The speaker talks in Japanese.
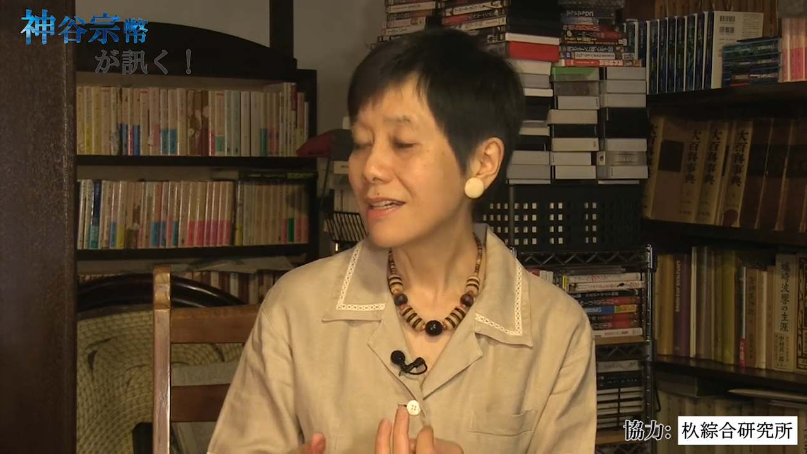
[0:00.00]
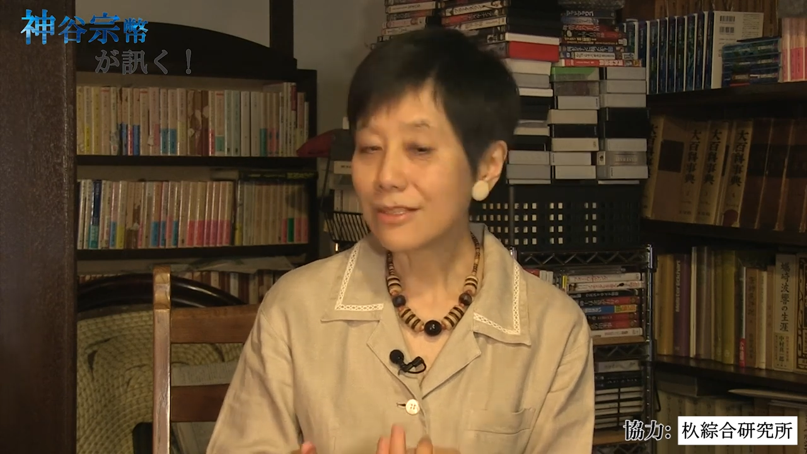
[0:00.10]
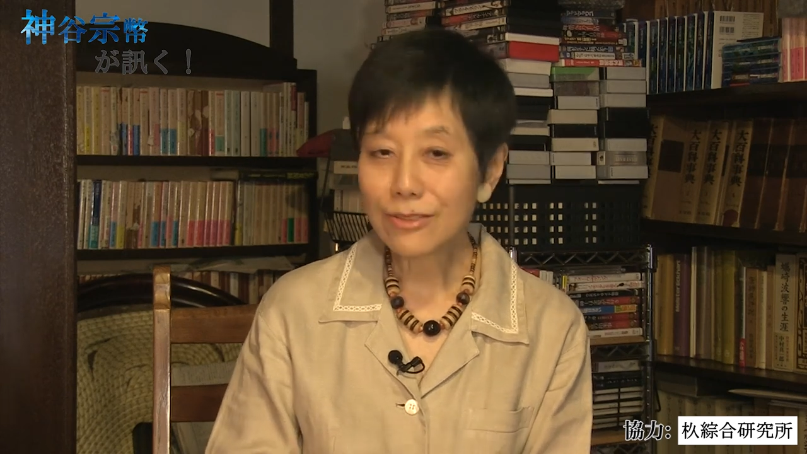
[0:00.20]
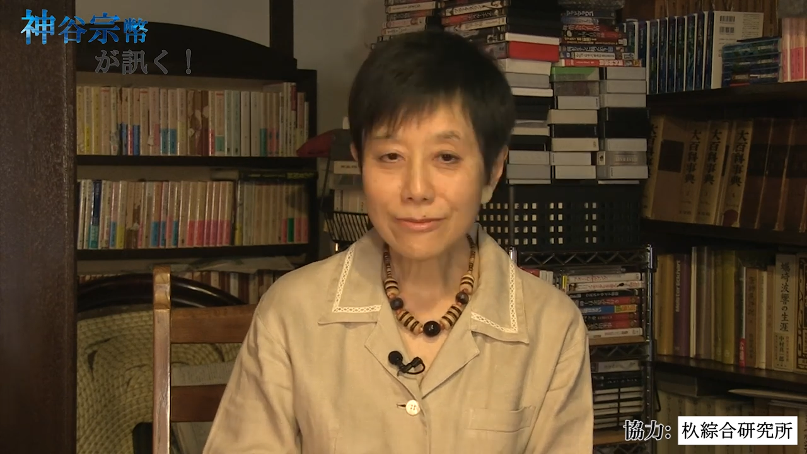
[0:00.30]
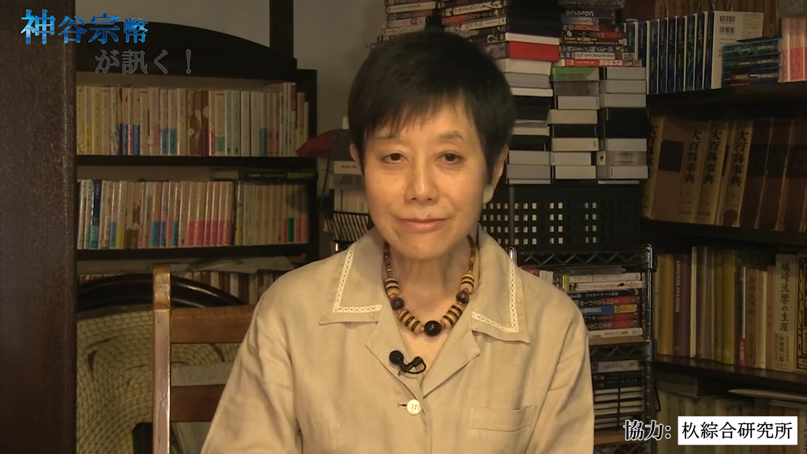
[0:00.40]

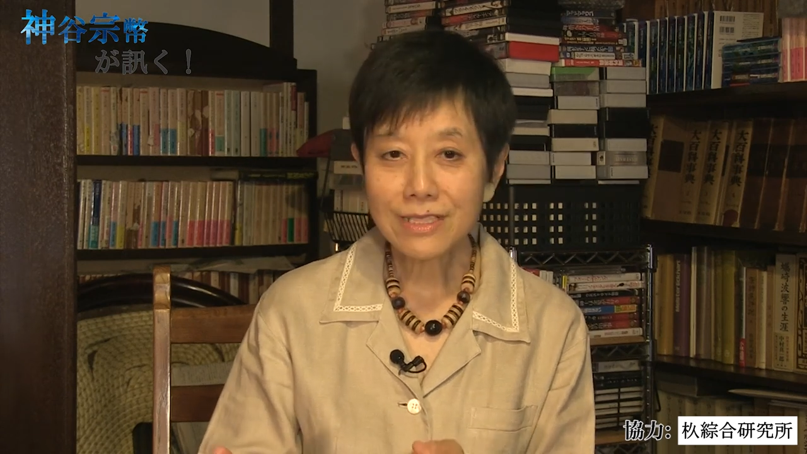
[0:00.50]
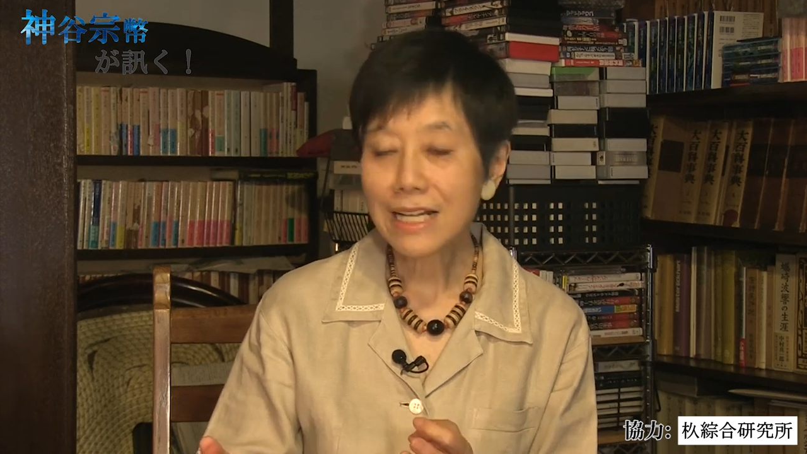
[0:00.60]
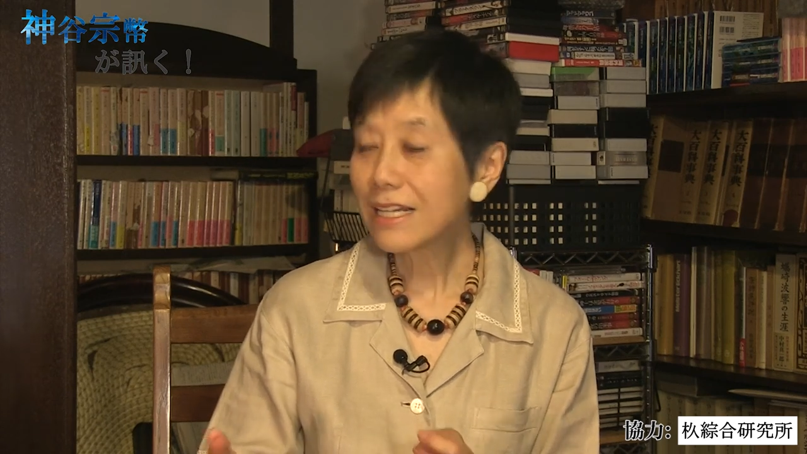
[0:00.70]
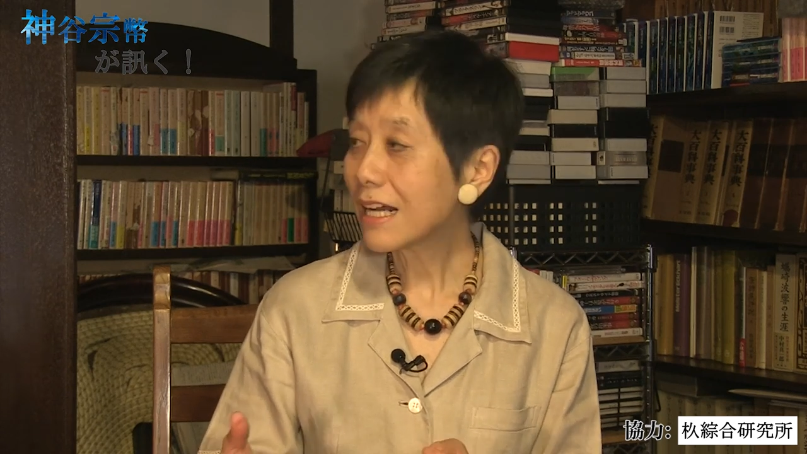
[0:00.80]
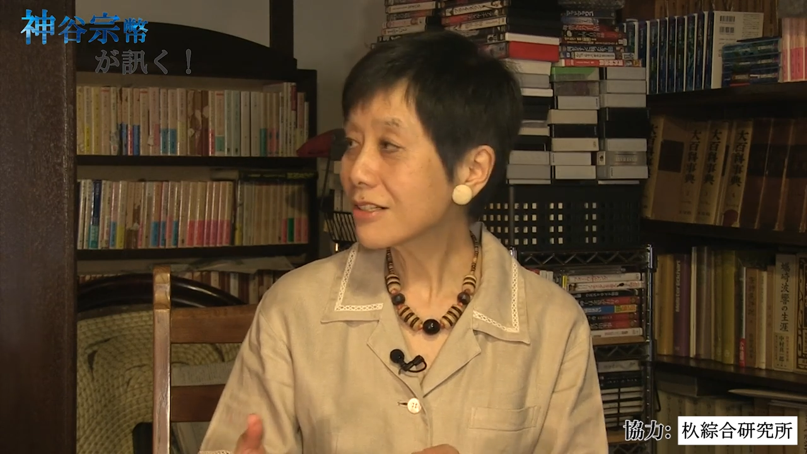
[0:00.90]
いろん
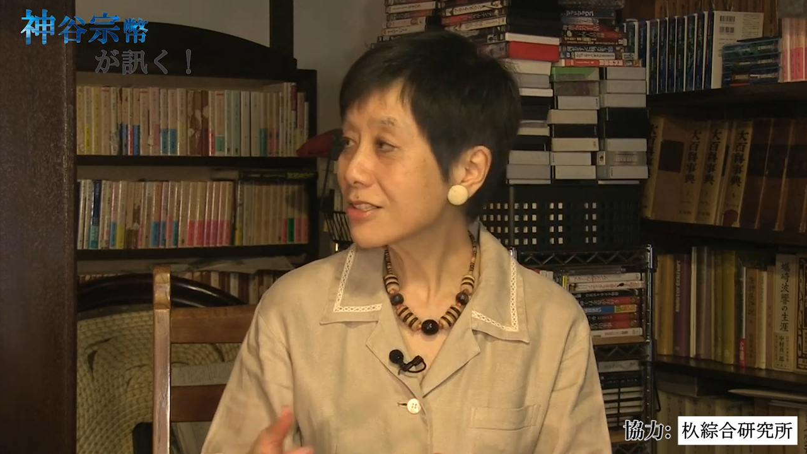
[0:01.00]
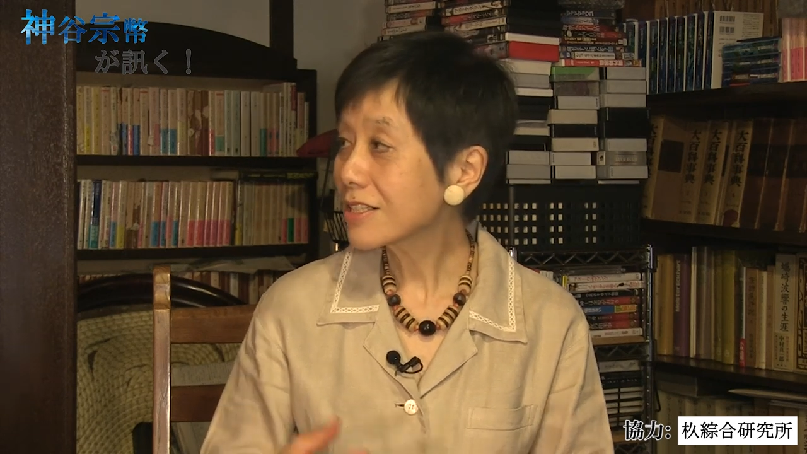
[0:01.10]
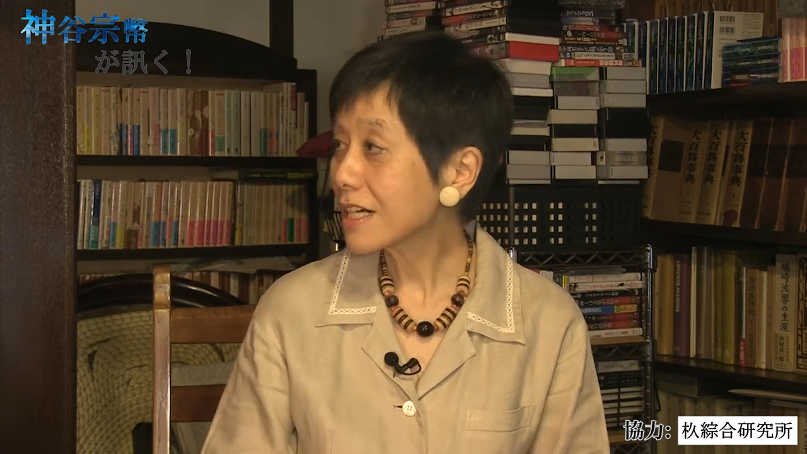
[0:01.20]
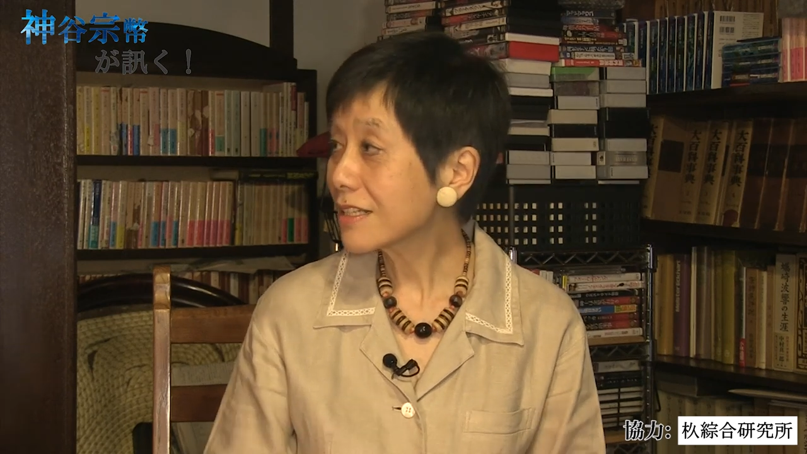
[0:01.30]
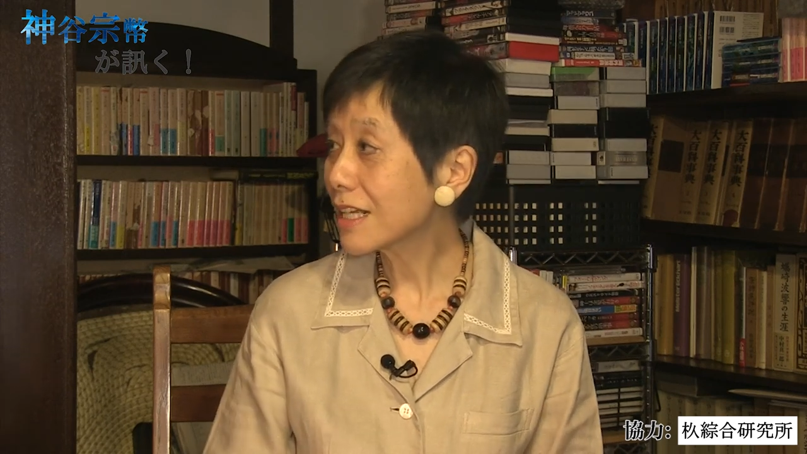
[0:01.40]
な訳
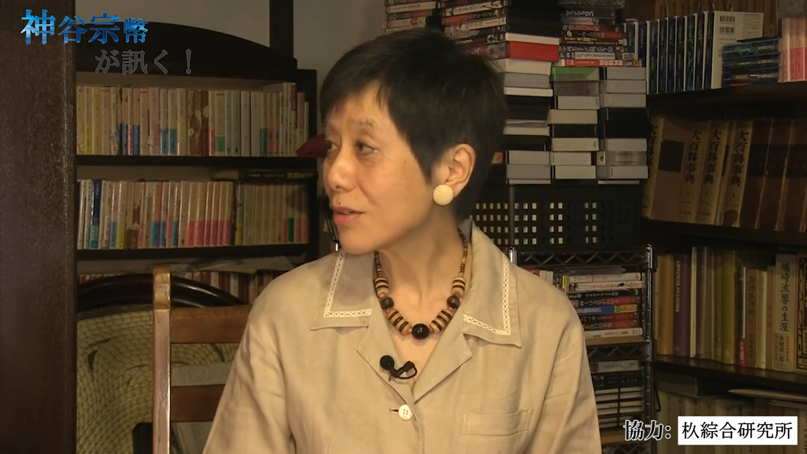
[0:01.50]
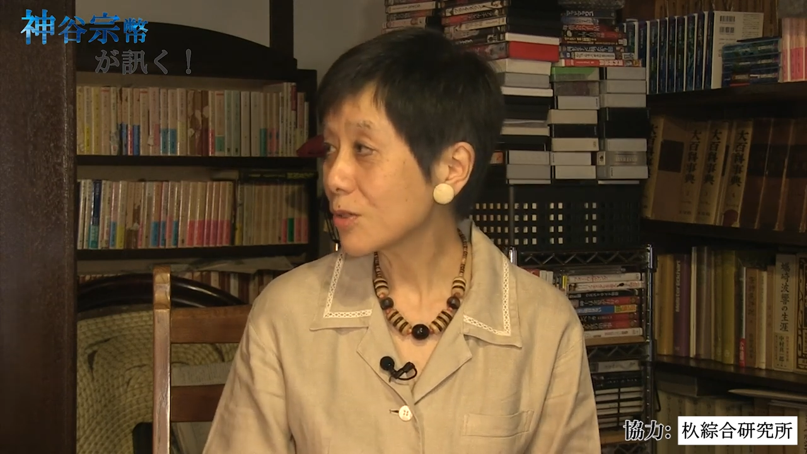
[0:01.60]
し方